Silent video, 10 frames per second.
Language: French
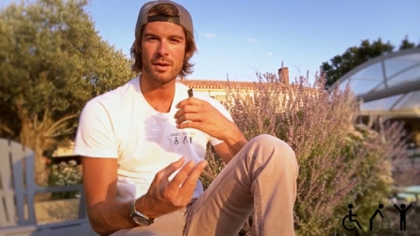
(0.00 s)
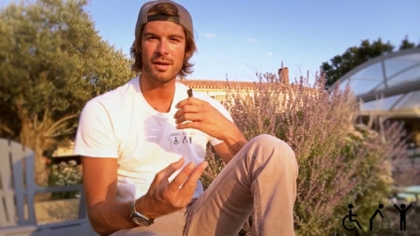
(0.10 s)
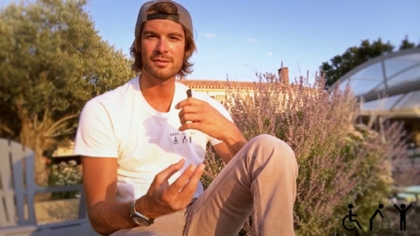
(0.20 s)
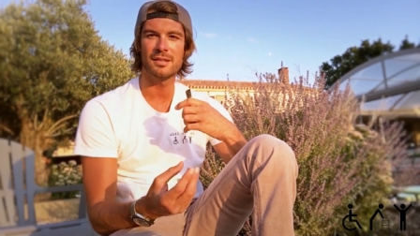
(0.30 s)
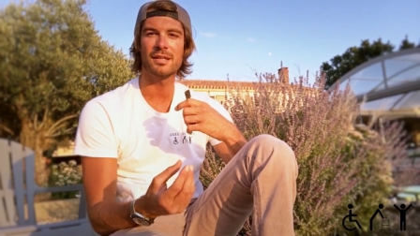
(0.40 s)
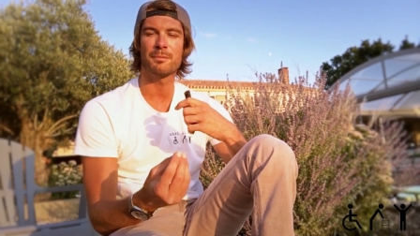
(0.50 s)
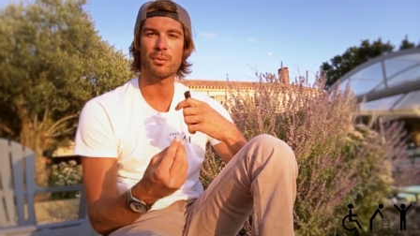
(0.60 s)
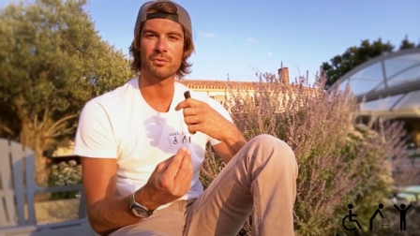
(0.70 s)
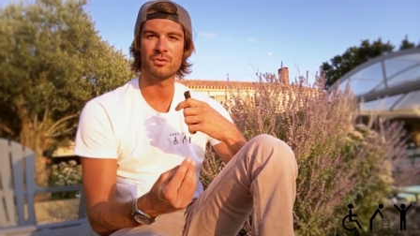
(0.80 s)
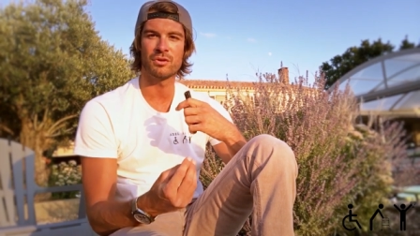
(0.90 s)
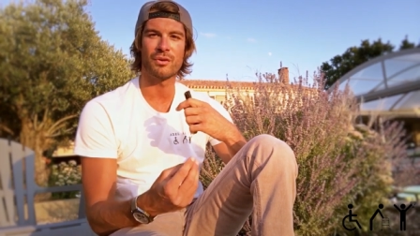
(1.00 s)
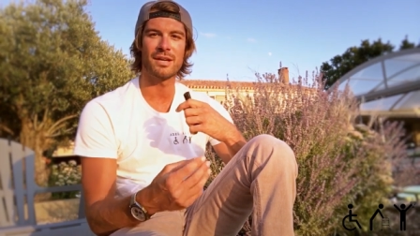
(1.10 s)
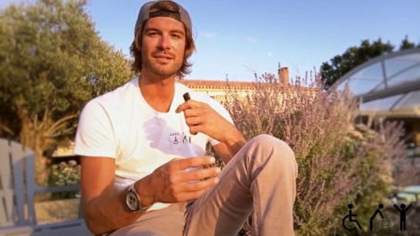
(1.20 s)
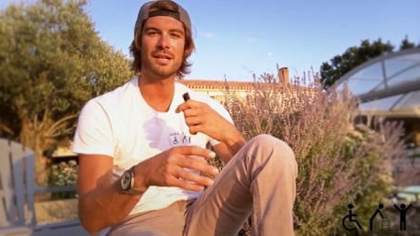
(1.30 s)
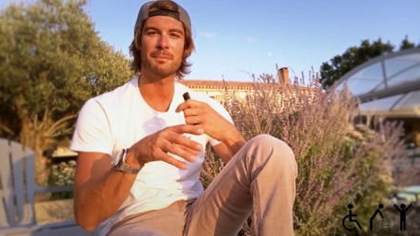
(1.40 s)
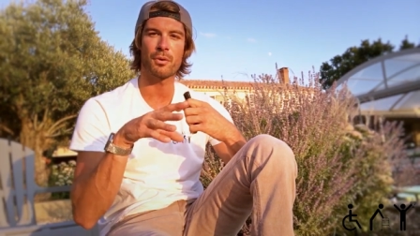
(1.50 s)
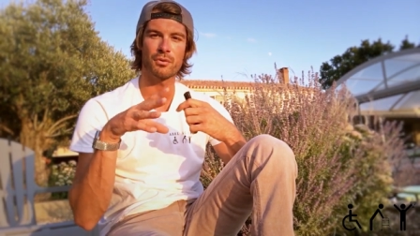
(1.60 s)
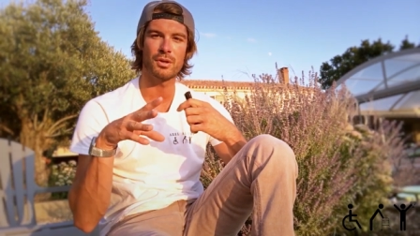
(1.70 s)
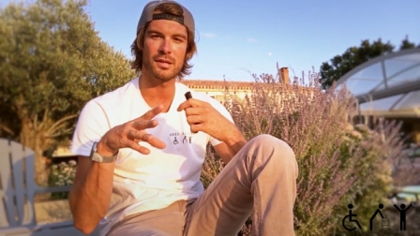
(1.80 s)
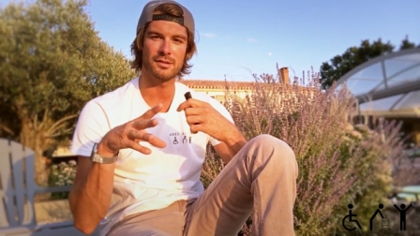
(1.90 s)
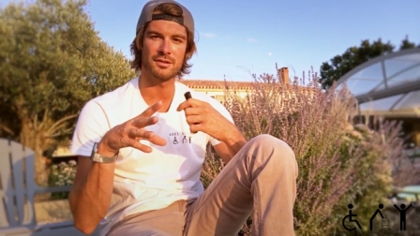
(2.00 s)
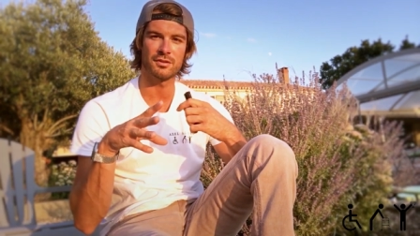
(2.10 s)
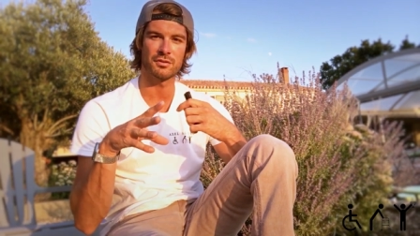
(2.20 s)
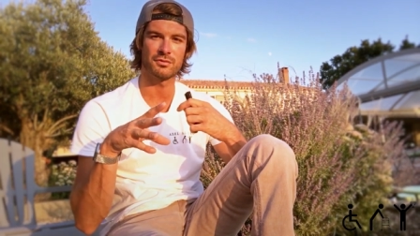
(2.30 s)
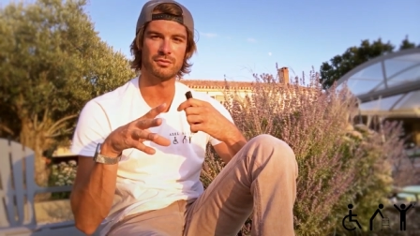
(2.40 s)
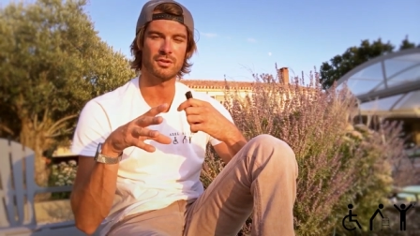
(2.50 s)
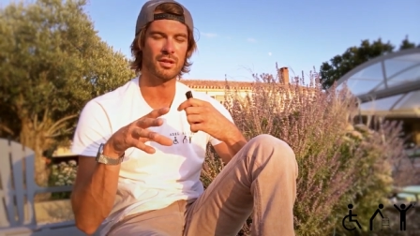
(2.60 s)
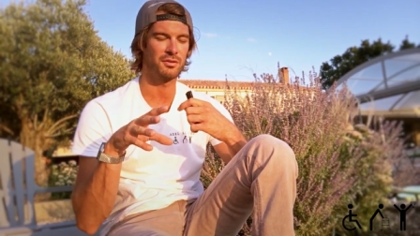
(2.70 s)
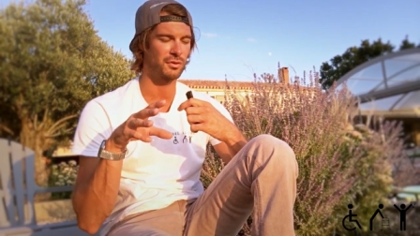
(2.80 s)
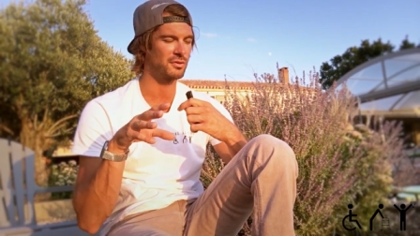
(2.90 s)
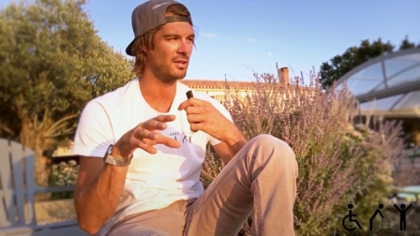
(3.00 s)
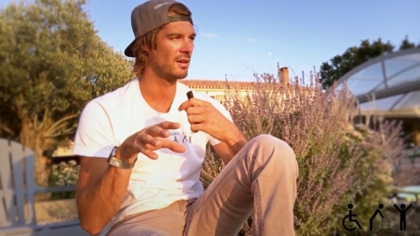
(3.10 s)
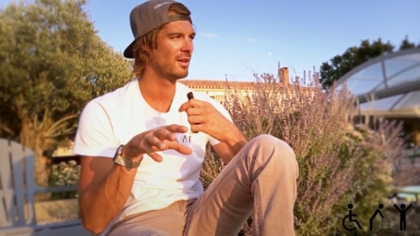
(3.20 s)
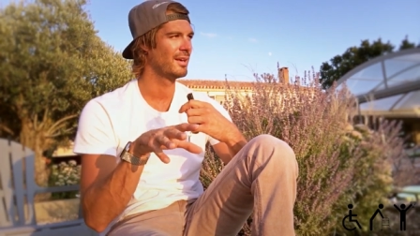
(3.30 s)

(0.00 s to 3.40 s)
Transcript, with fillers: Essayez de prendre du temps, essayez de prendre de la distance tout ça, sur ça.